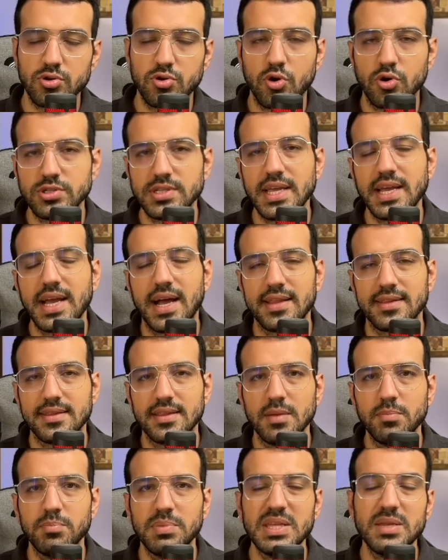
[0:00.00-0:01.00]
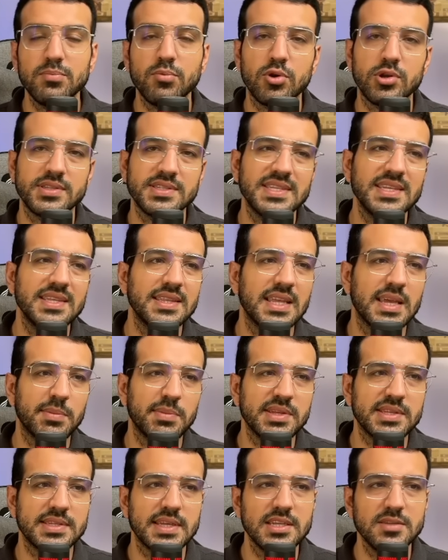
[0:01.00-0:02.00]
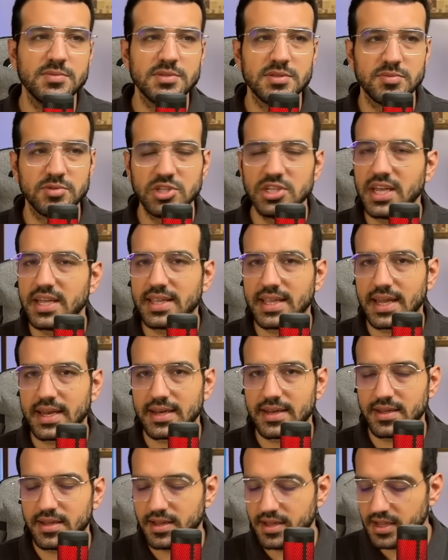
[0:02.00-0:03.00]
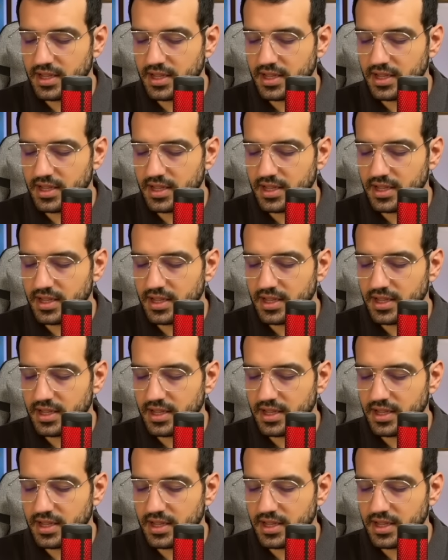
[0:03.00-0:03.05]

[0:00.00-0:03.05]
kosekantı da 1 bölü sin diye bilseniz bizim için yeterli.